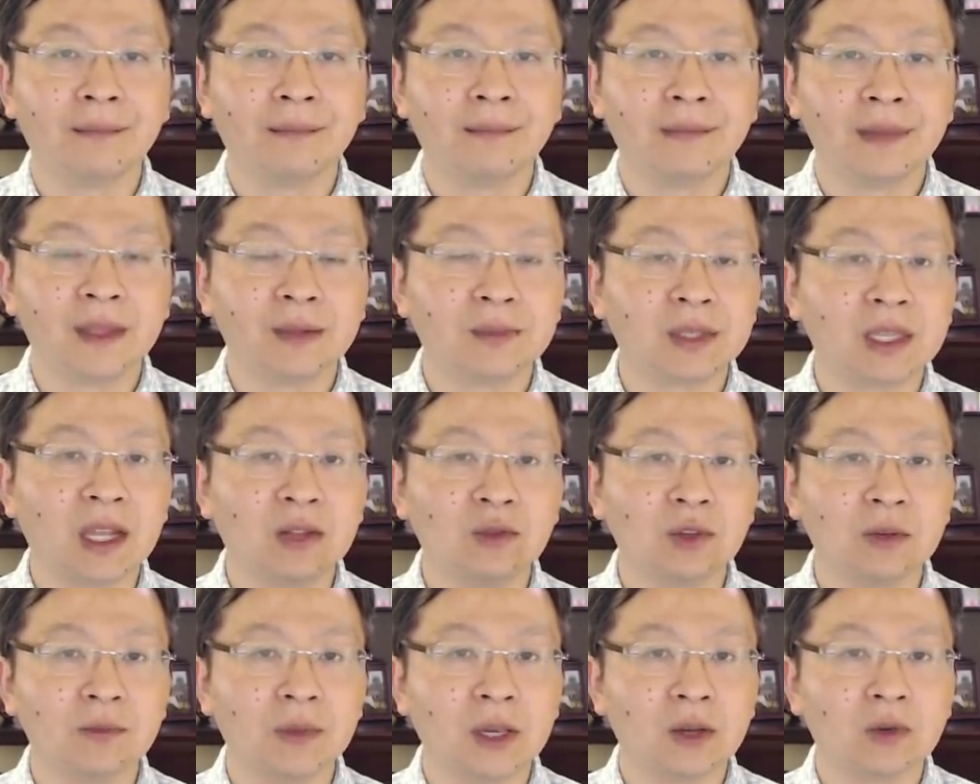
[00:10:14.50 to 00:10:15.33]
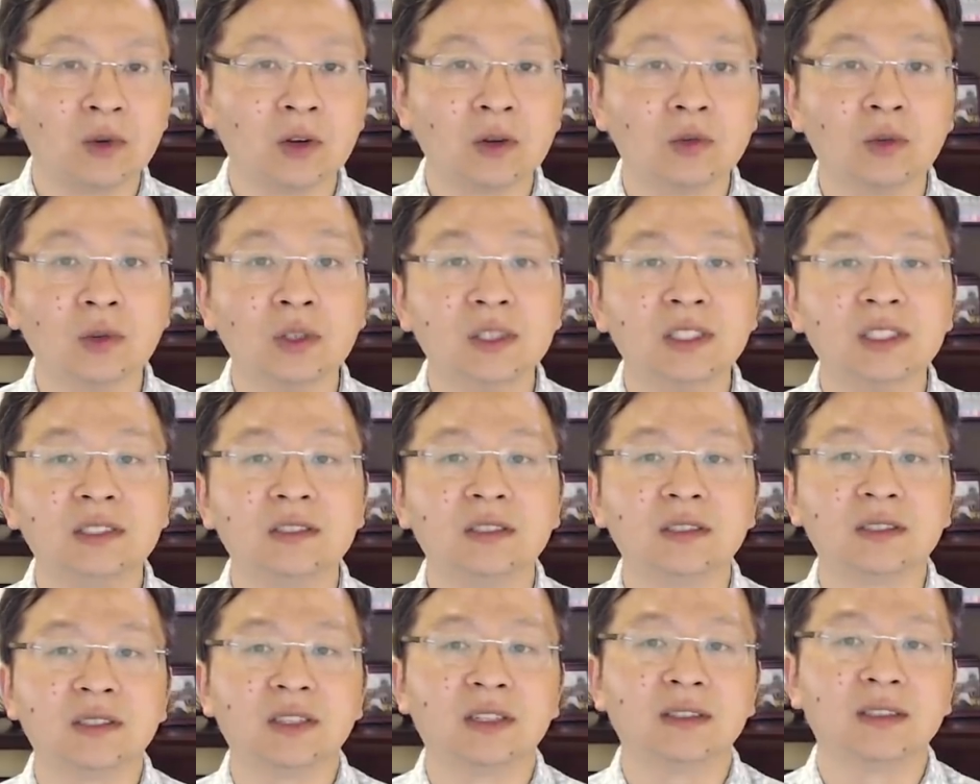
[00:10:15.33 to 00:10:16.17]
那么它对美国国际
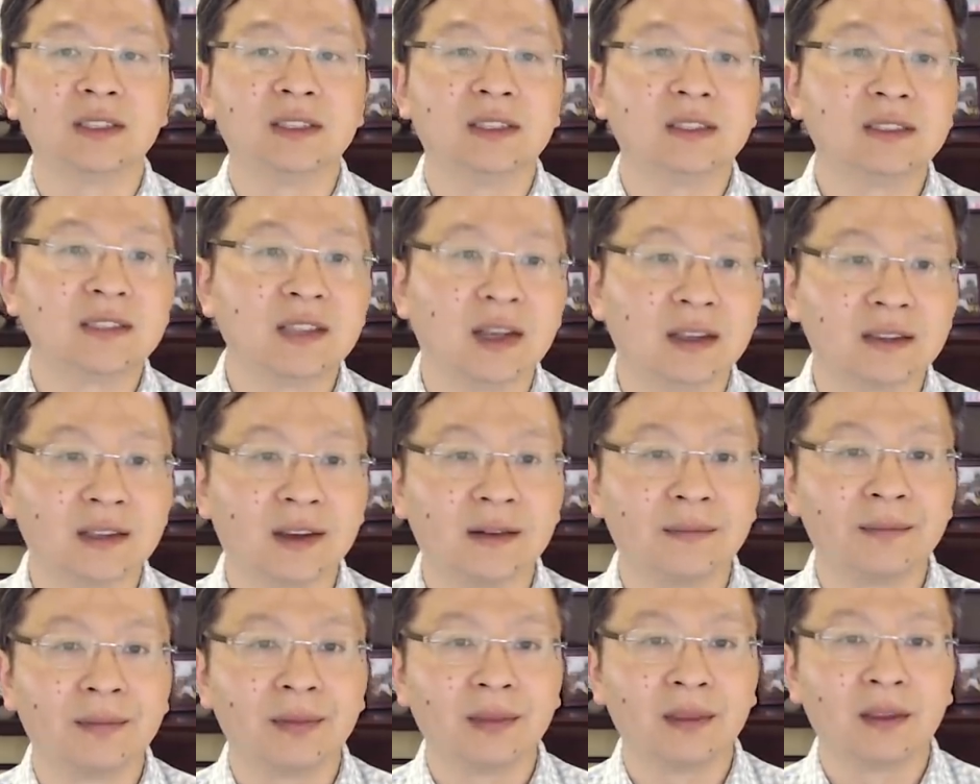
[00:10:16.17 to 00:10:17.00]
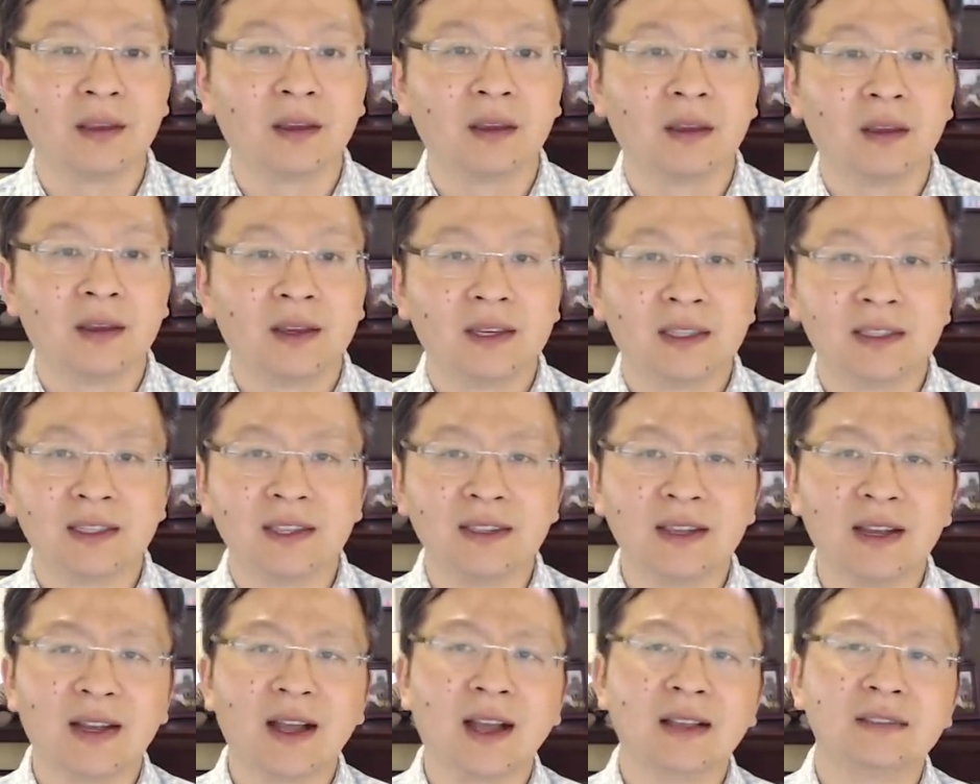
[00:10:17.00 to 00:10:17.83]
政策的影响呢？
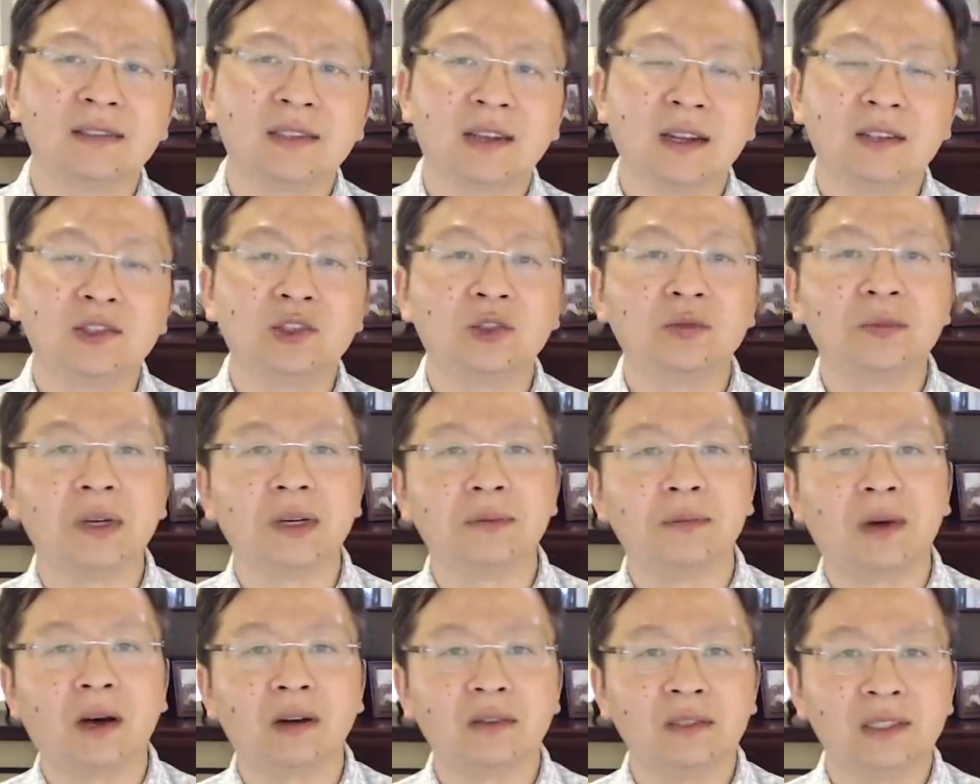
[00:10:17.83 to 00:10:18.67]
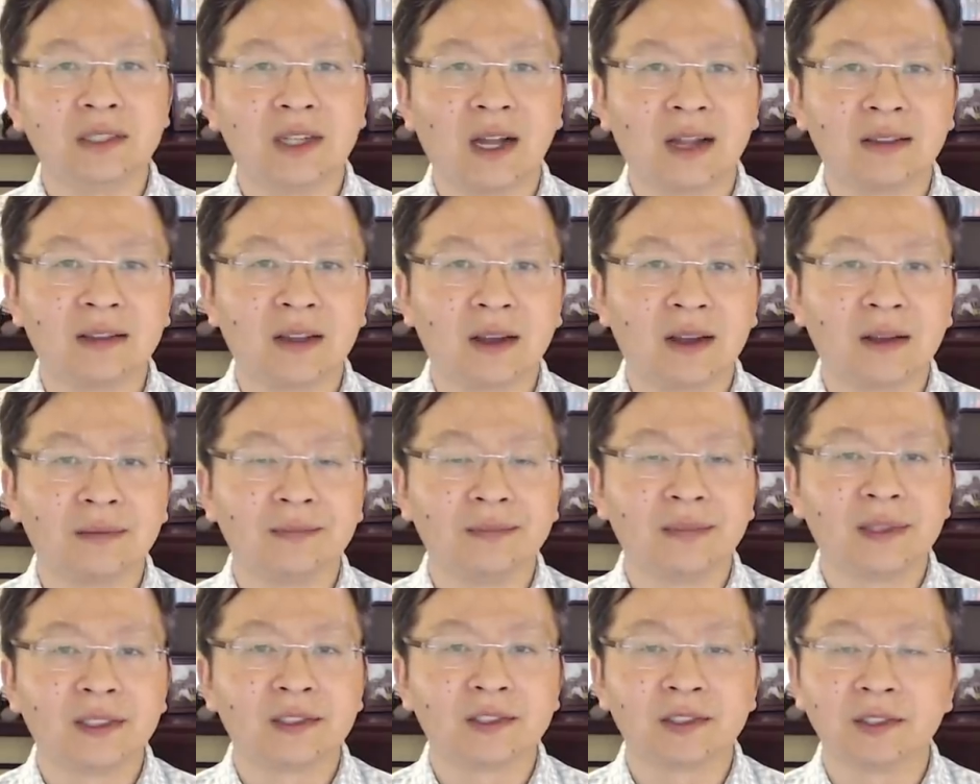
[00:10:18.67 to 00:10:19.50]
现在看起来，中美贸易战呢
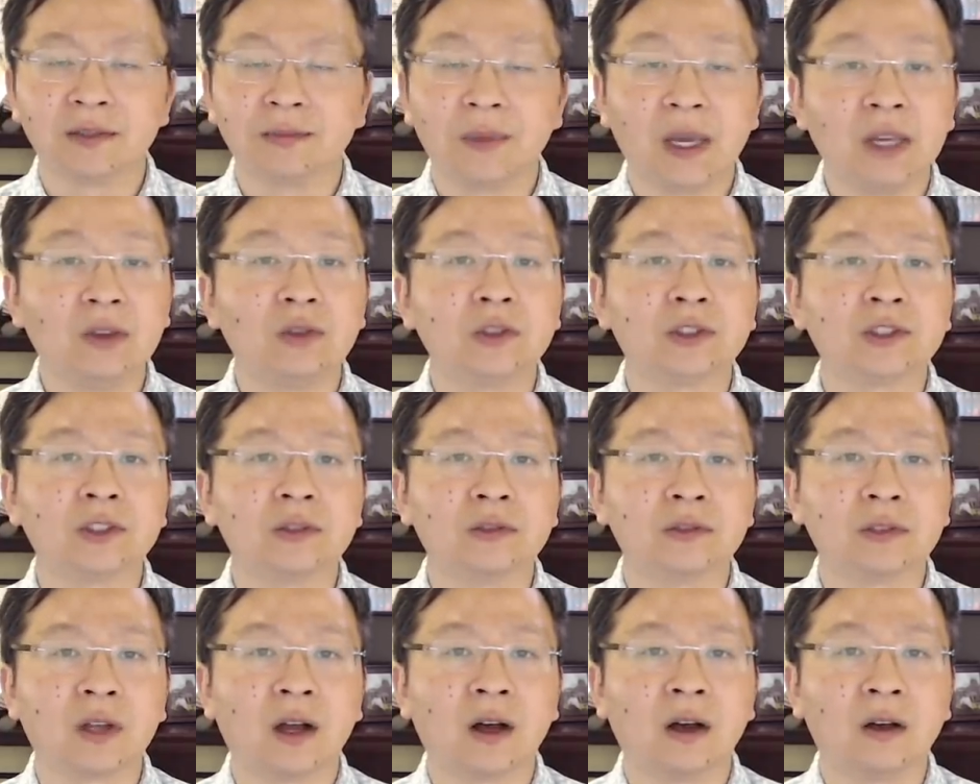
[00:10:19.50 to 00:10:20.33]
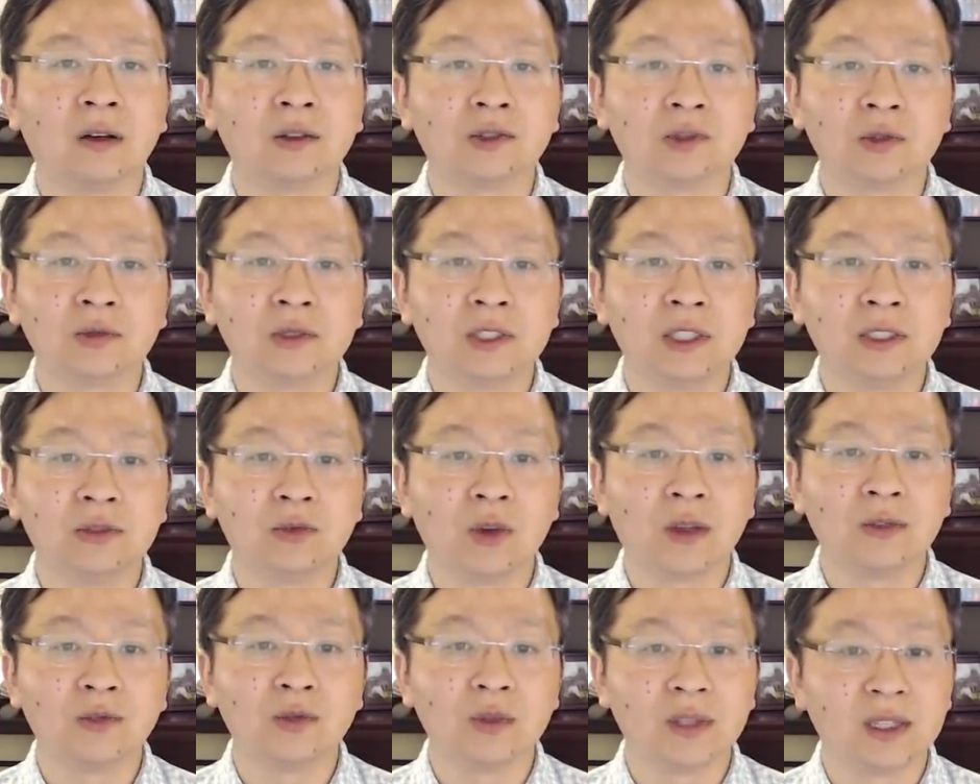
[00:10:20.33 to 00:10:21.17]
是没有受到中期
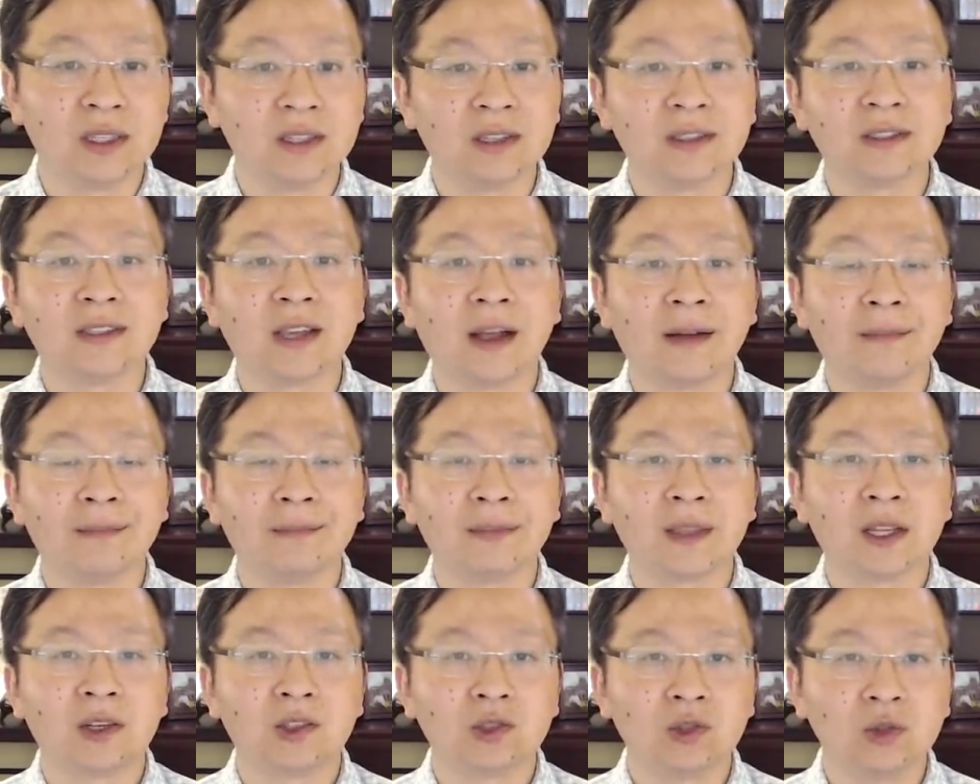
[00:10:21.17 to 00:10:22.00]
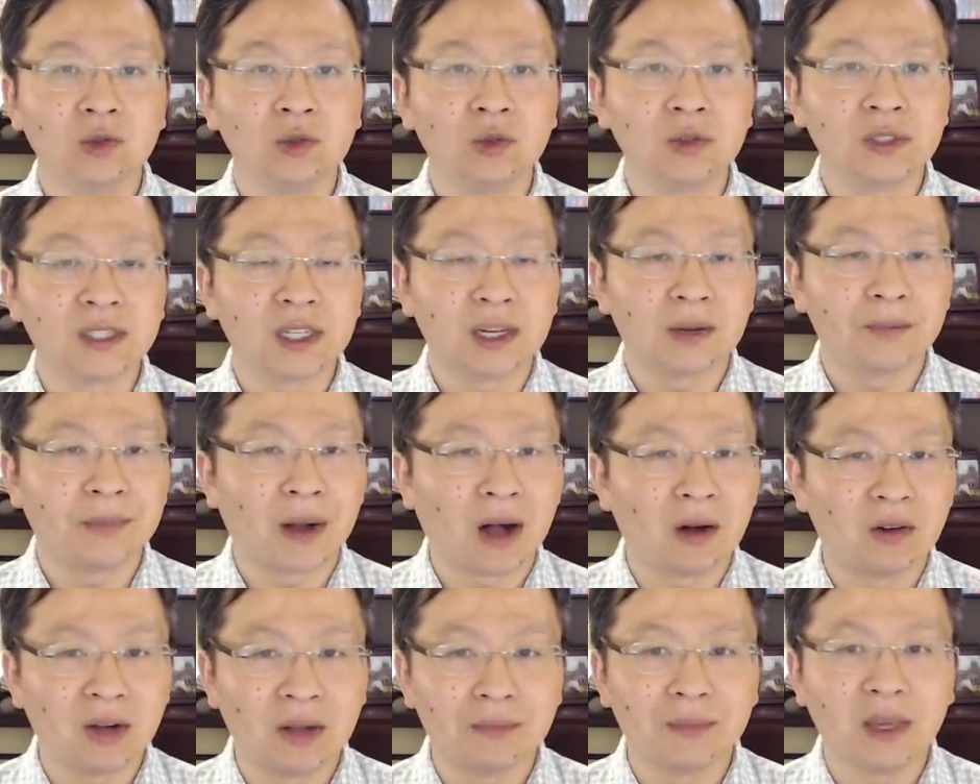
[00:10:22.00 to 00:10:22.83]
选举的影响，中共这个
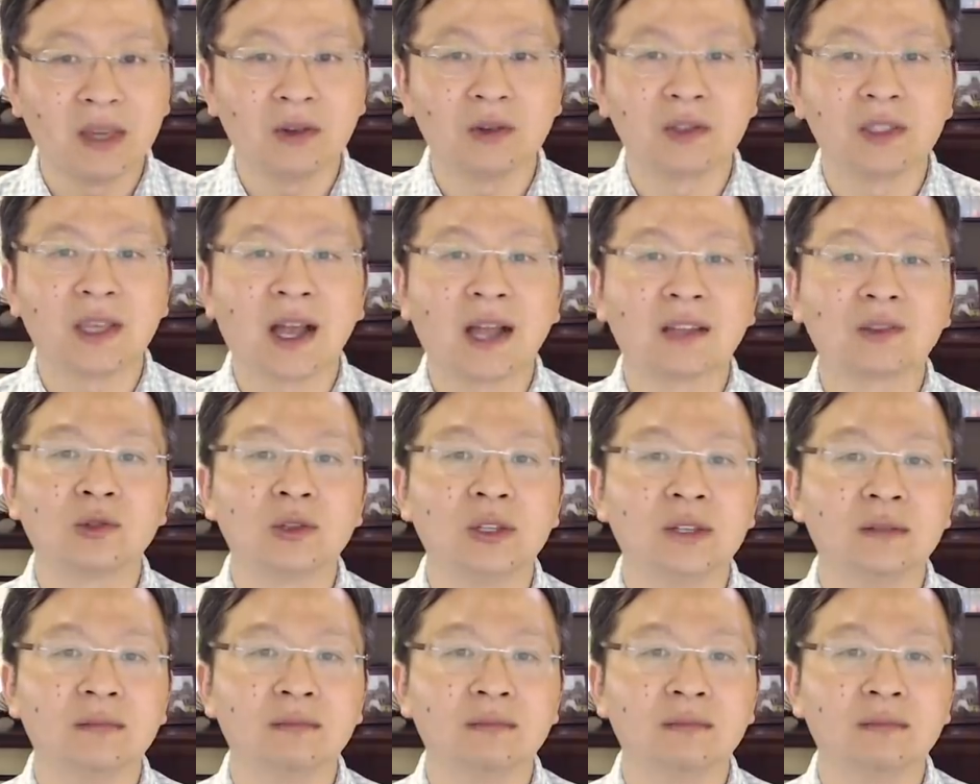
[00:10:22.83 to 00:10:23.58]
宝啊没有压对，